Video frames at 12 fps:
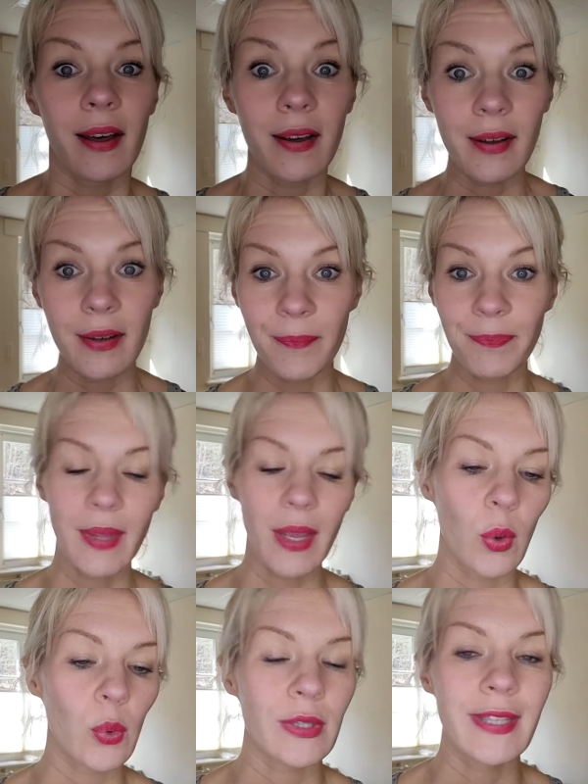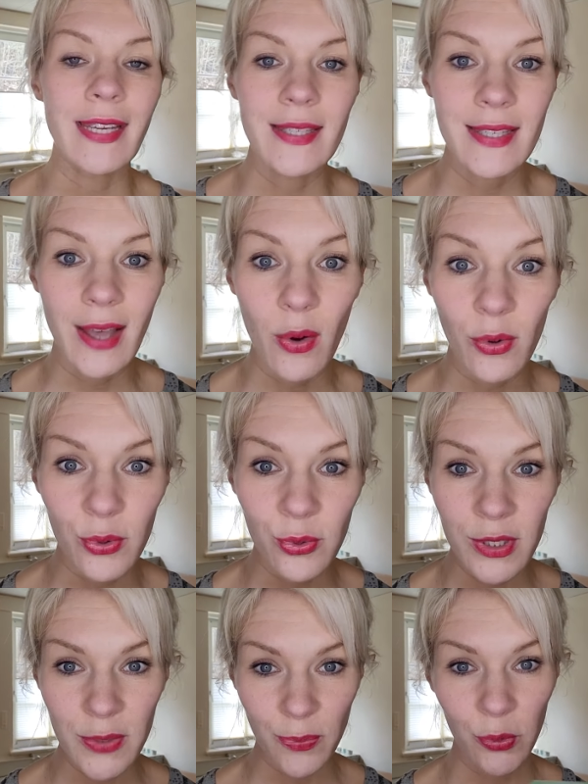Ähm, und das ist auch ein
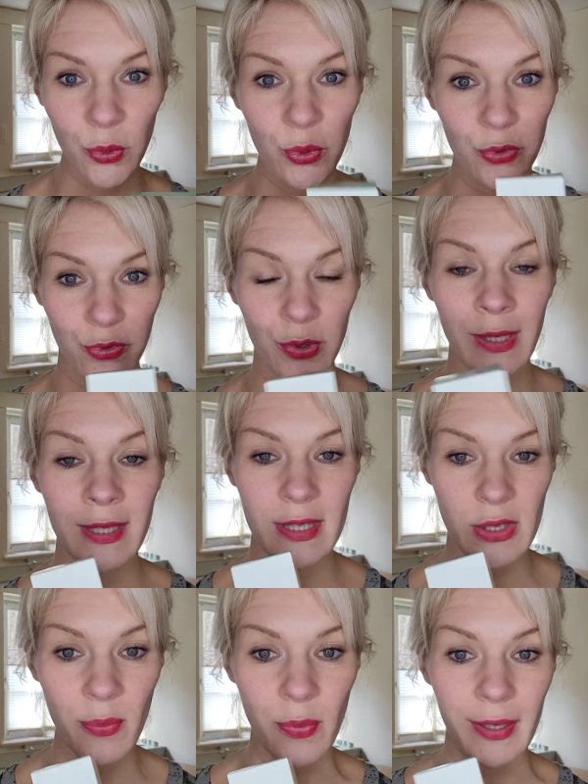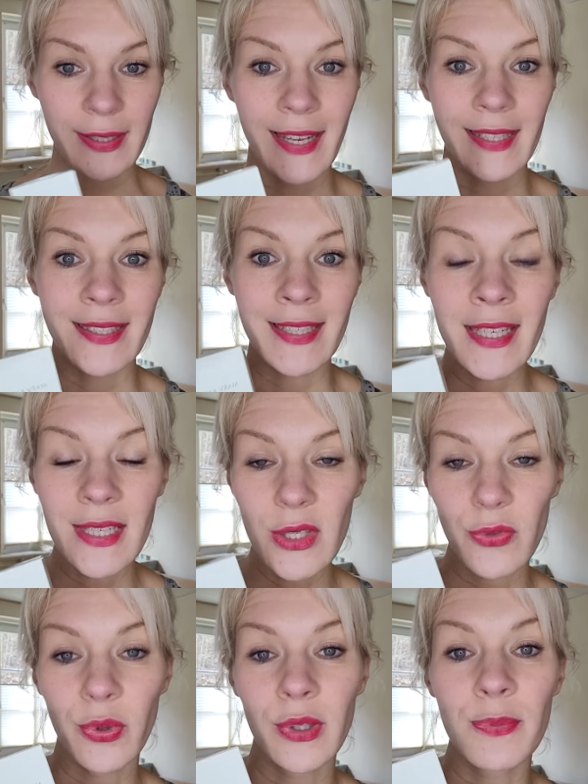cooles Produkt für den Sommer, denn die
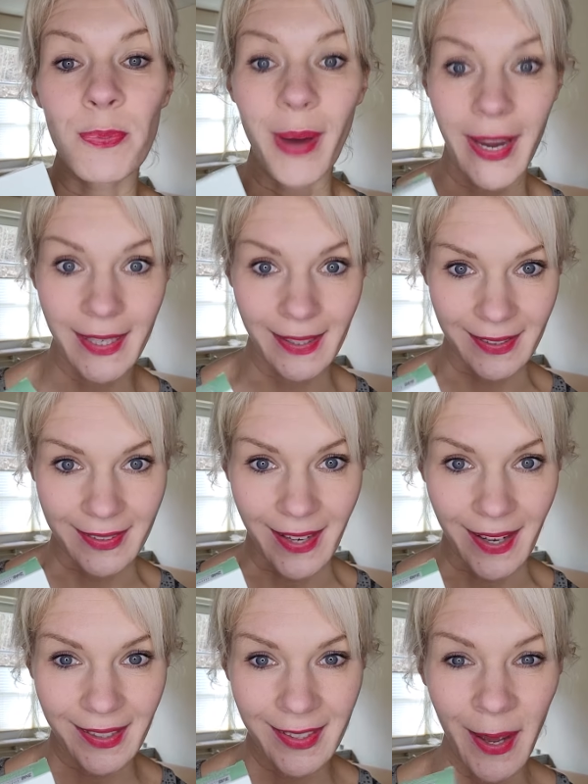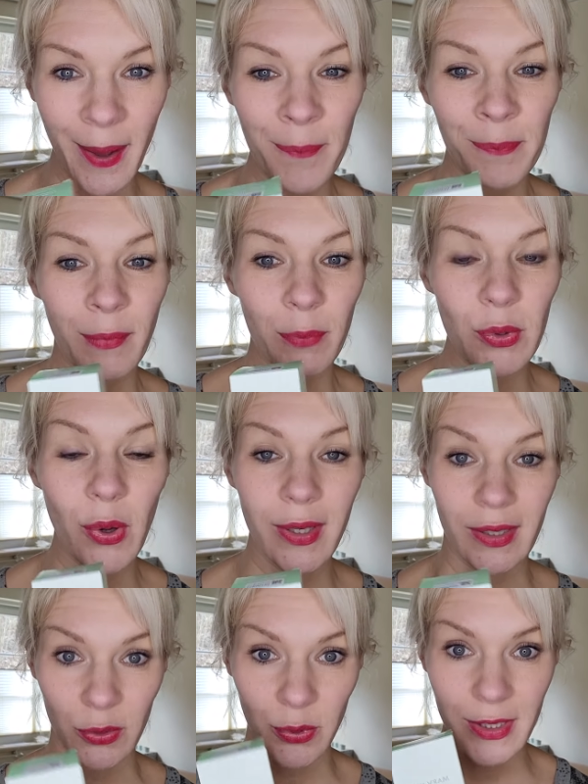ist für die Beine gedacht.
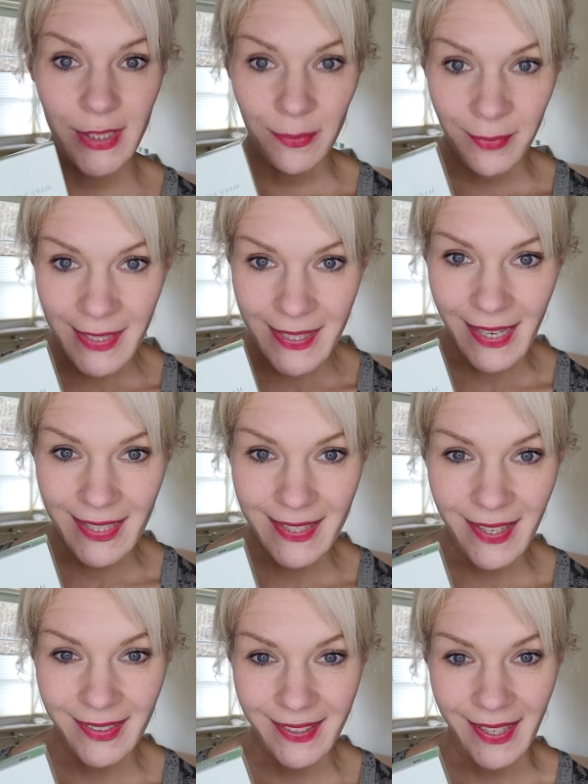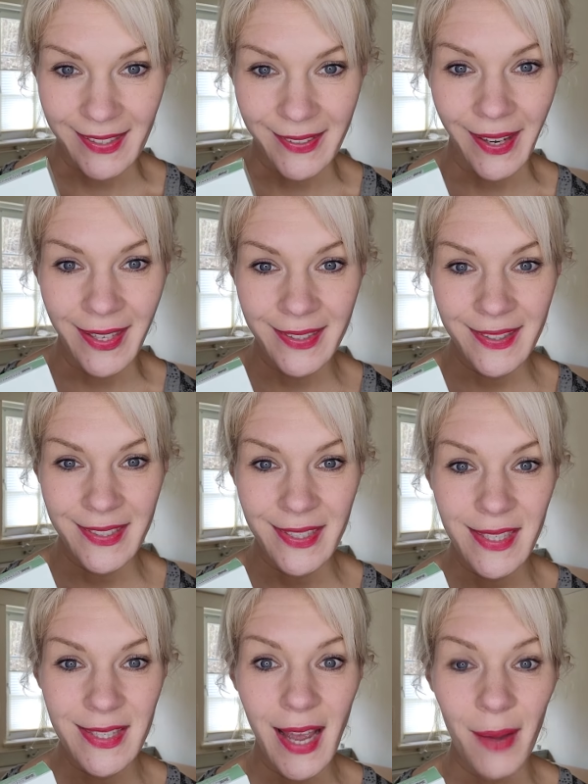Bedeutet, durch den Minzextrakt, der enthalten
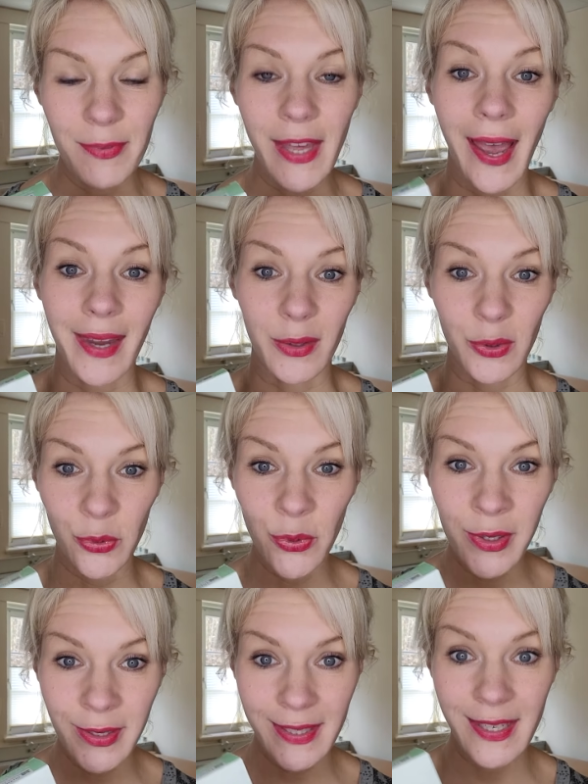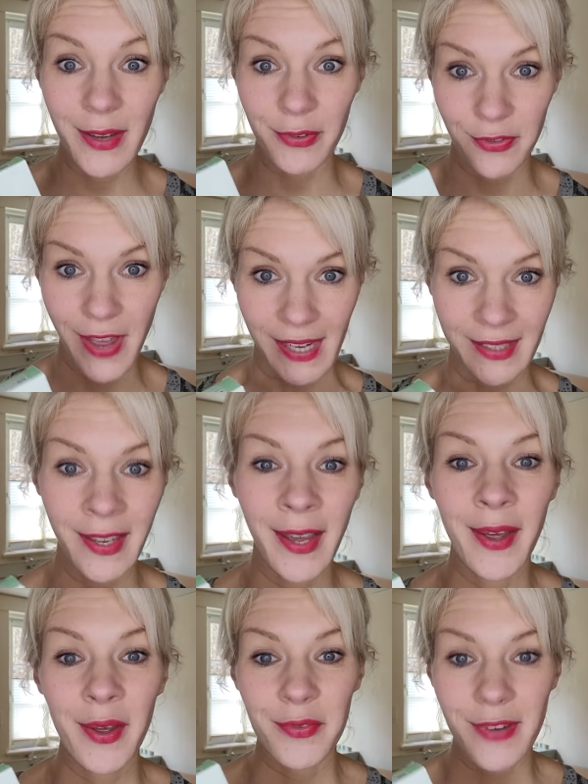ist, habt ihr einen kühlenden Effekt.
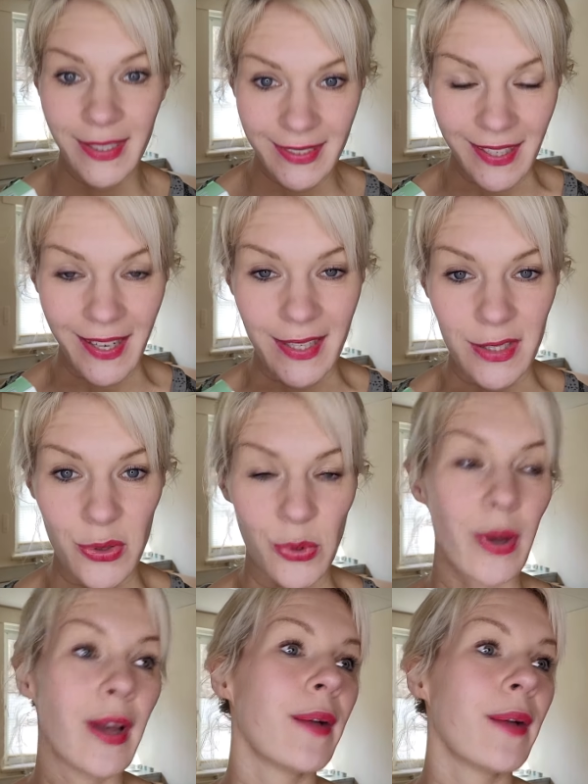Wenn ihr also